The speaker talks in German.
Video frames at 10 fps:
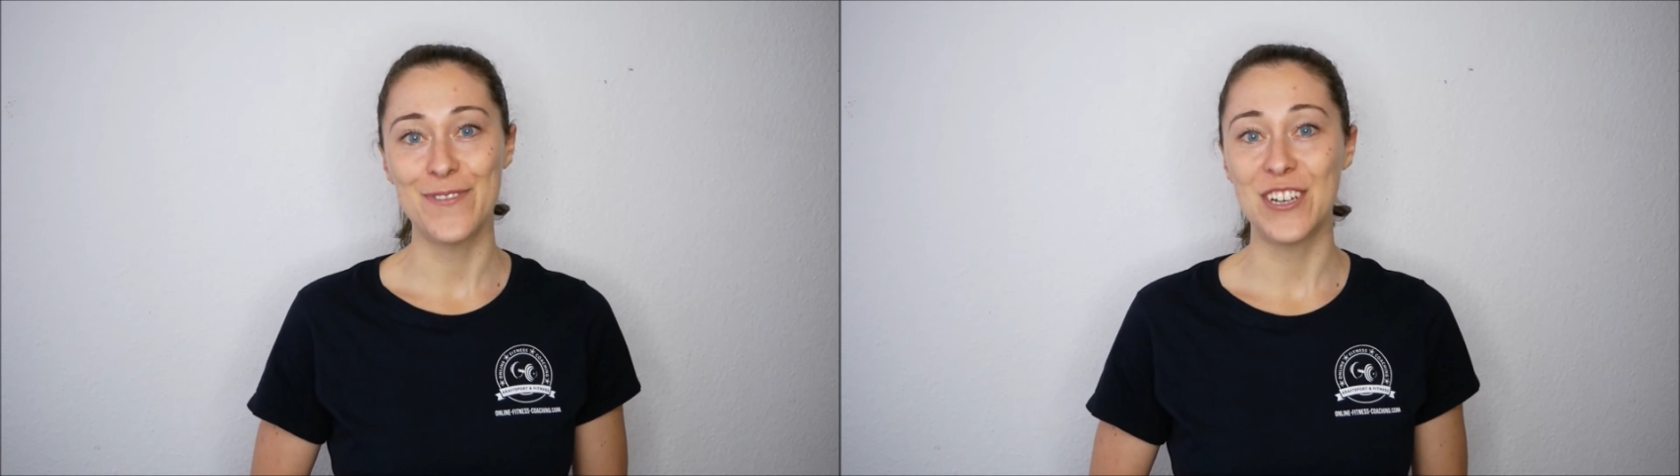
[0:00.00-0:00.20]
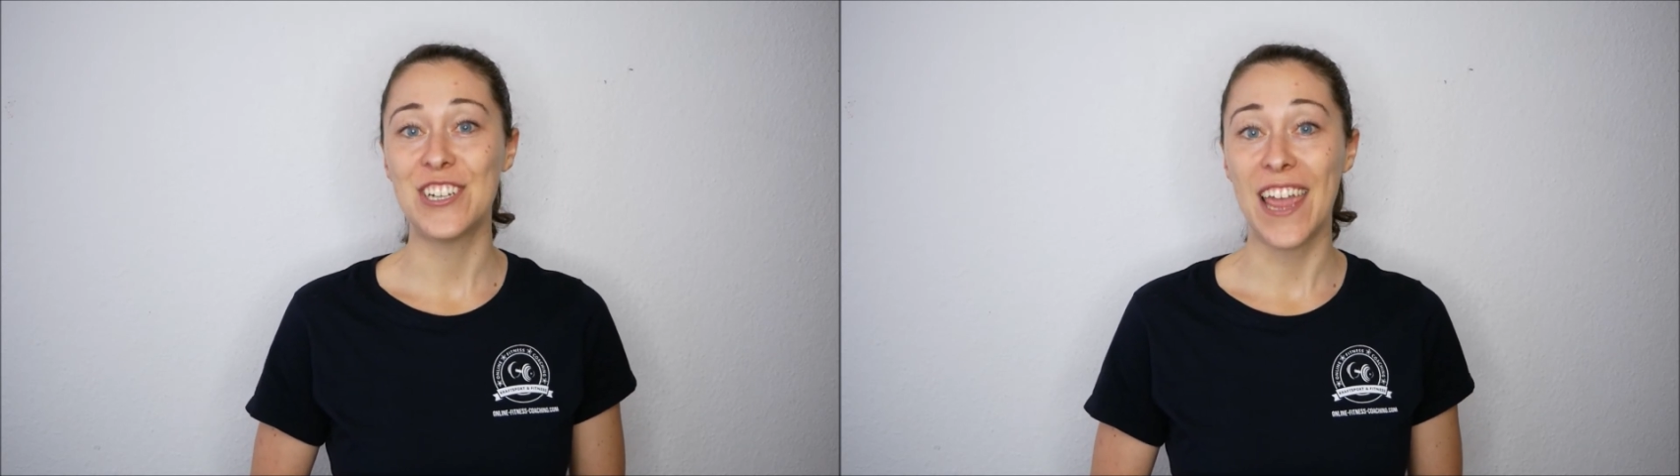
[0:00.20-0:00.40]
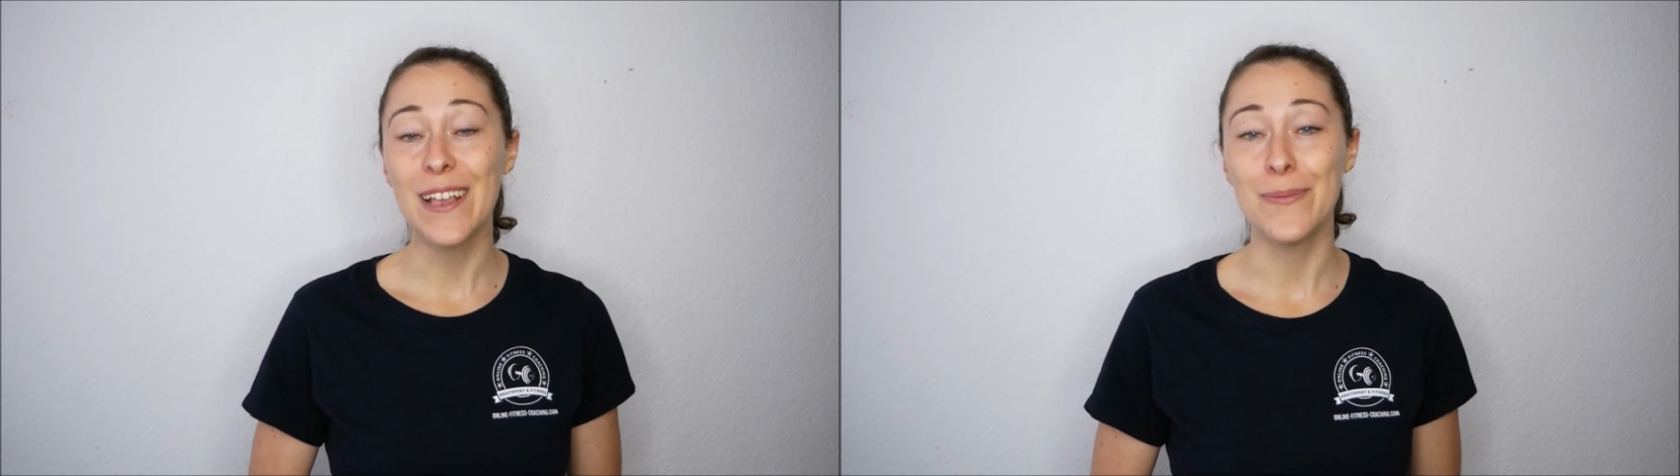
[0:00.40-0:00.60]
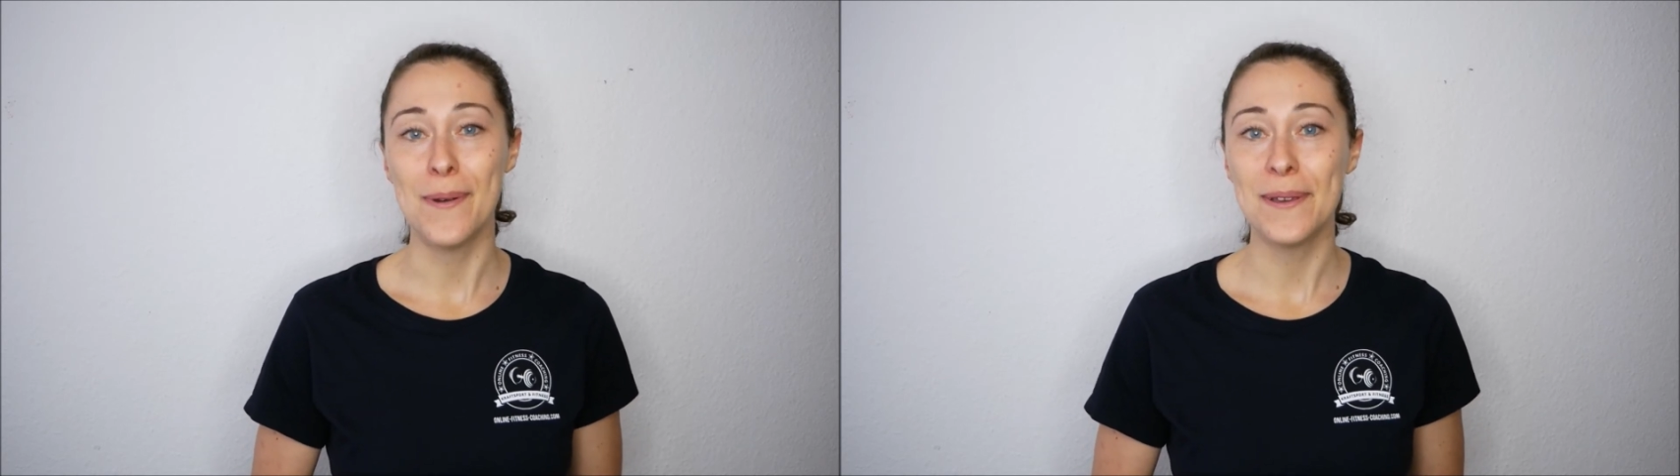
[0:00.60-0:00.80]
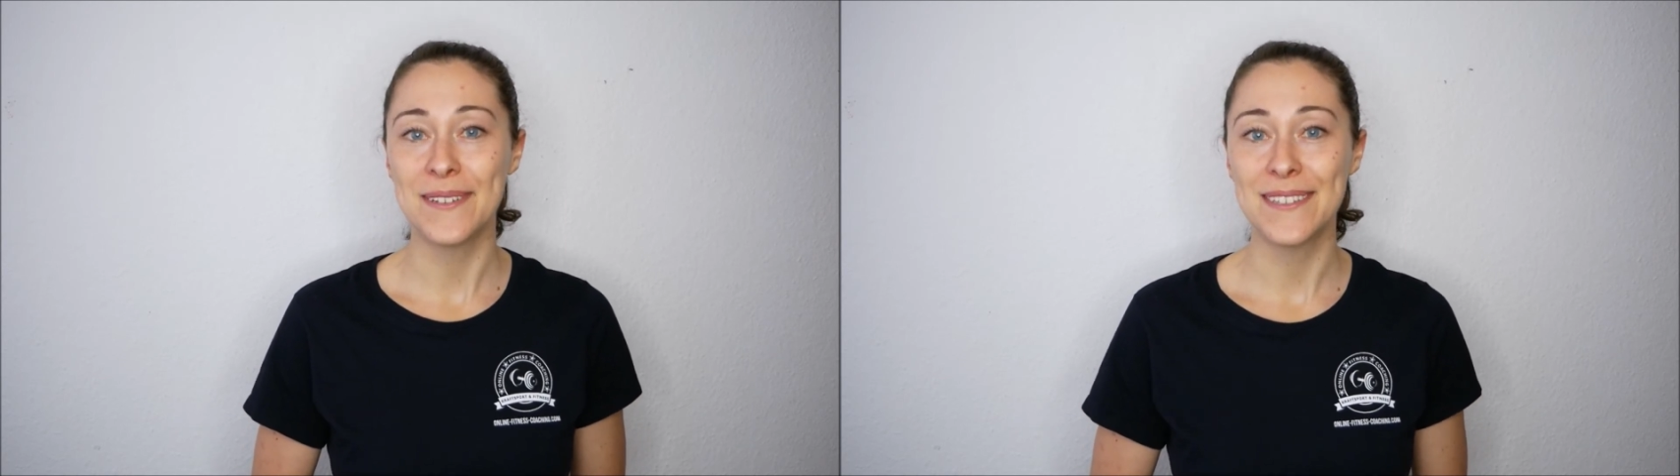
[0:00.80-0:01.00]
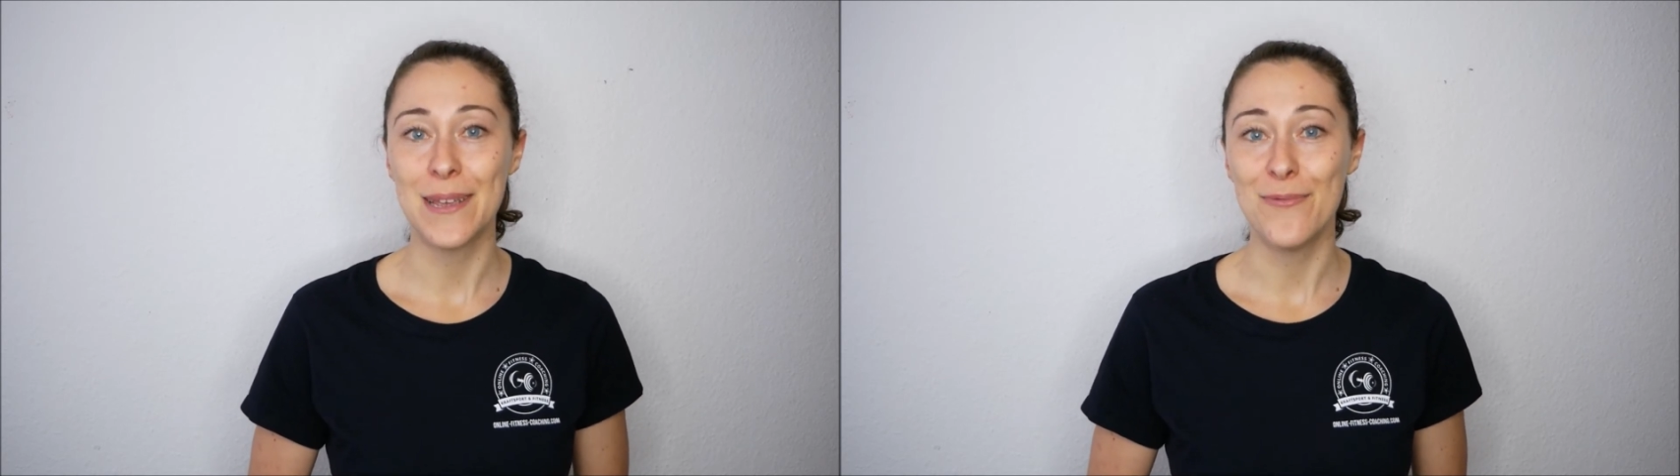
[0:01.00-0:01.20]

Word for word: verschenken möchtest,